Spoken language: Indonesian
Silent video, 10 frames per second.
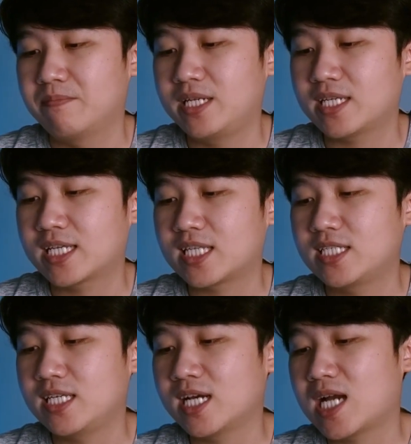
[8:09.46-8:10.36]

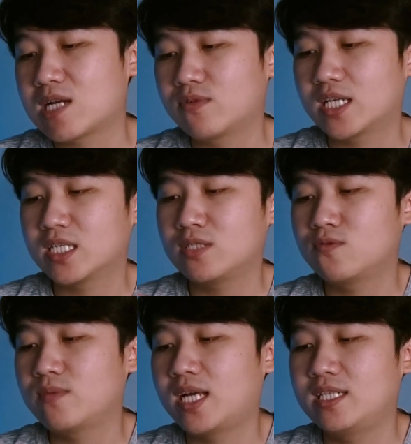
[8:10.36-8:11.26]
peningkatannya yang aku rasa
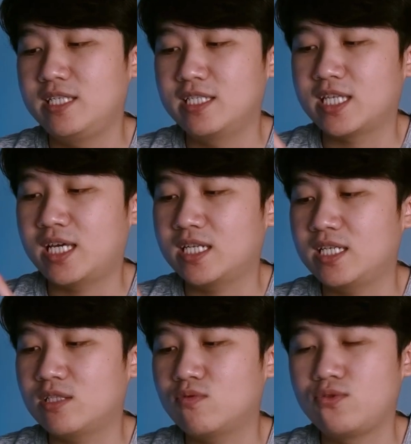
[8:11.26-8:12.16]
cuma di
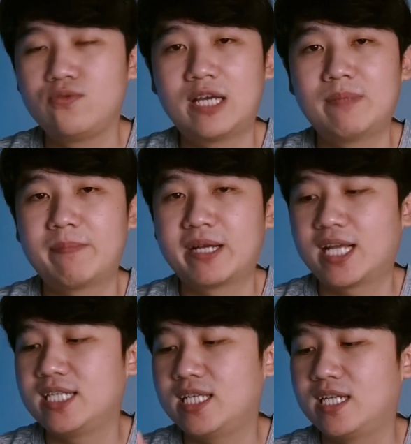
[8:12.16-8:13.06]
seri 768
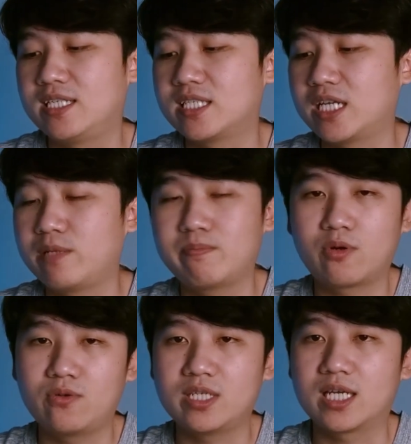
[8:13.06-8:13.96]
aja di seri
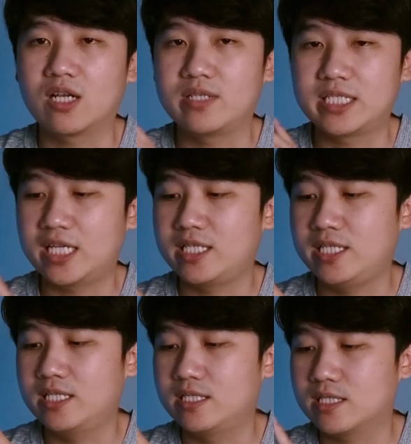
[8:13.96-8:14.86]
Pro-nya. Kalau di seri
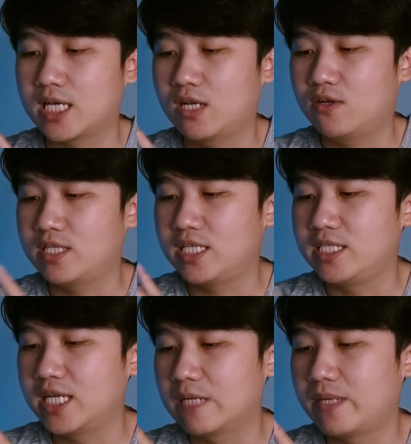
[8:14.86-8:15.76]
kalau di
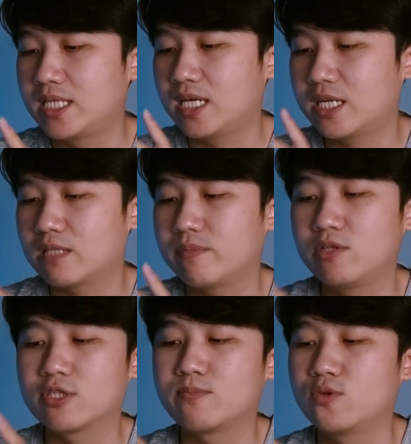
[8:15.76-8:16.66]
India namanya Redmi
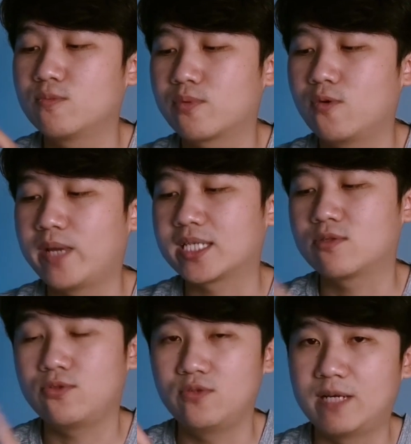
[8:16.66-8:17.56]
Note 10 Pro Max
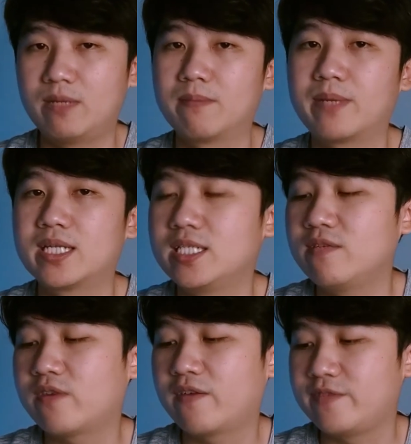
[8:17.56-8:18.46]
768 ini
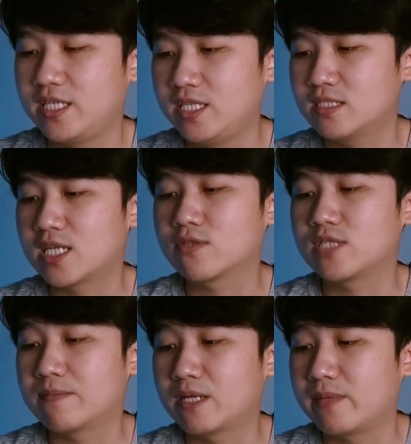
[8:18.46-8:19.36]
5G
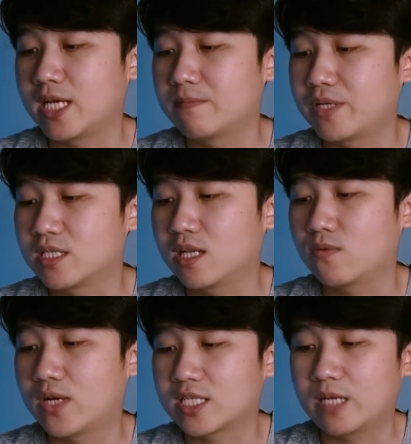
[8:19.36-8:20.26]
108 megapiksel
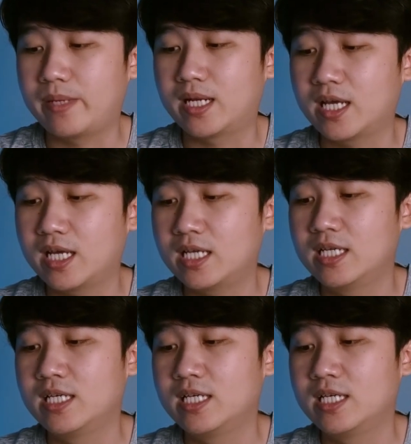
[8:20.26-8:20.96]
kuat kamera